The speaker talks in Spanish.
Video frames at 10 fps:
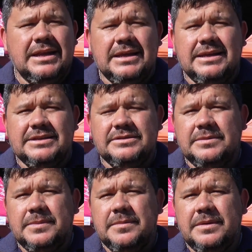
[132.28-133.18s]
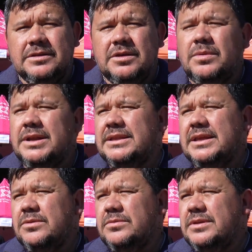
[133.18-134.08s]
a la Dirección de Pavimento y
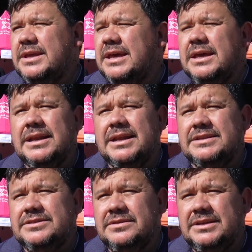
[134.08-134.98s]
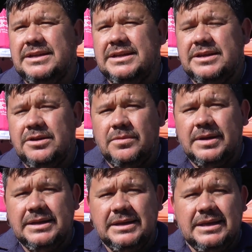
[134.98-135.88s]
41 unidades a la Dirección de Energía
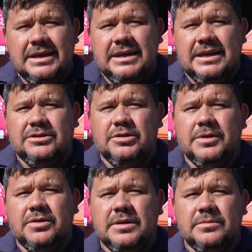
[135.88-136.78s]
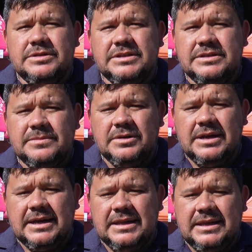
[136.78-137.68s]
Urbana. Esto mejora muchísimo
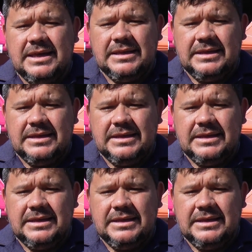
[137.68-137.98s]
la calidad